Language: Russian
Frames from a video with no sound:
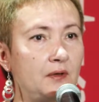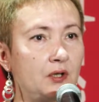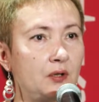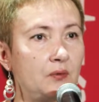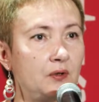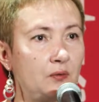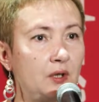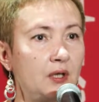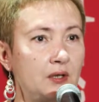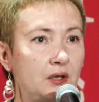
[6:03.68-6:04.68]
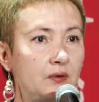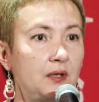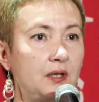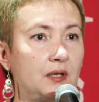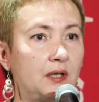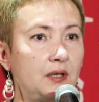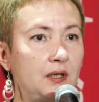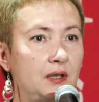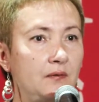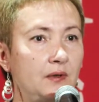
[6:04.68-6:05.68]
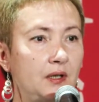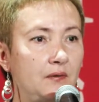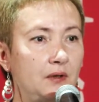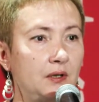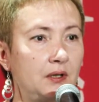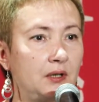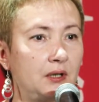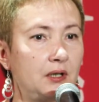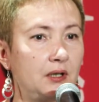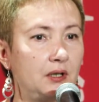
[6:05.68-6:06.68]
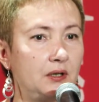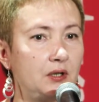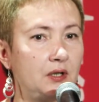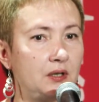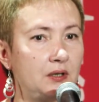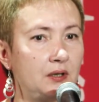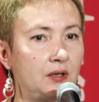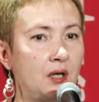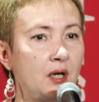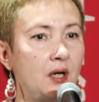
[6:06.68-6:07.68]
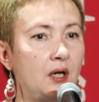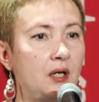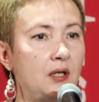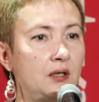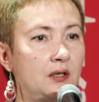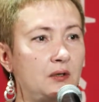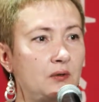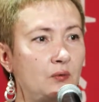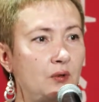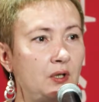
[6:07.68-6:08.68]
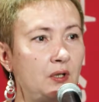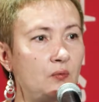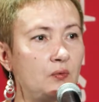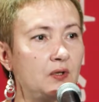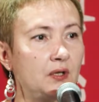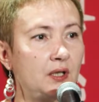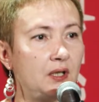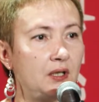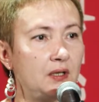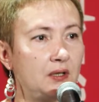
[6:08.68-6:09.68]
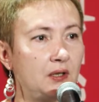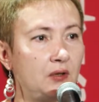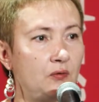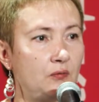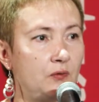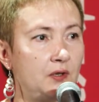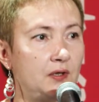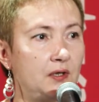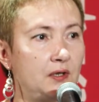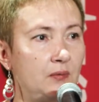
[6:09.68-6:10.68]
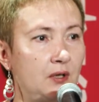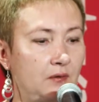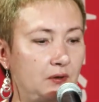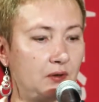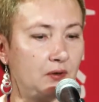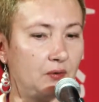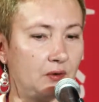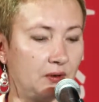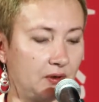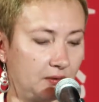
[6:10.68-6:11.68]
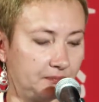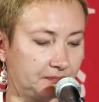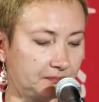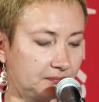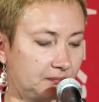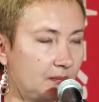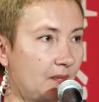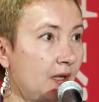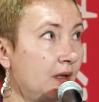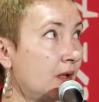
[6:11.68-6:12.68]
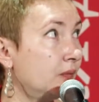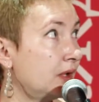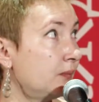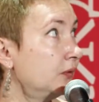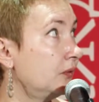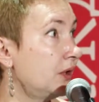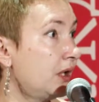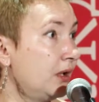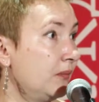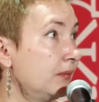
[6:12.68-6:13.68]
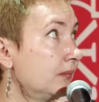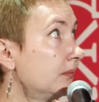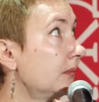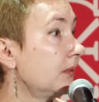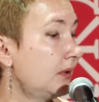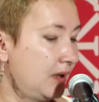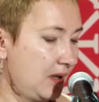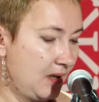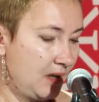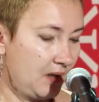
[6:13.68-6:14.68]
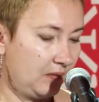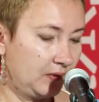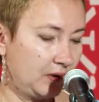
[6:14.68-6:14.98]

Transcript: в нашей аудитории, я знаю, что есть родители, вы, наверное, какие-то части э, истории узнаете и увидите себя в этой ситуации. Итак, у нас будут жалобы, у